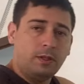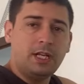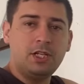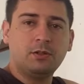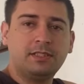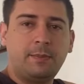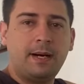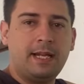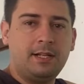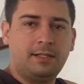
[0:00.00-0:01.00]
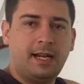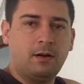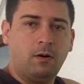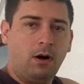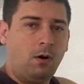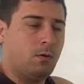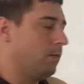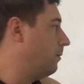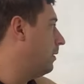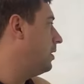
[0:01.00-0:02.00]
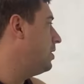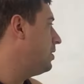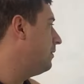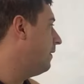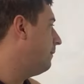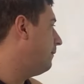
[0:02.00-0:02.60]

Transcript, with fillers: Quando a gente usa a parede drywall, a gente vai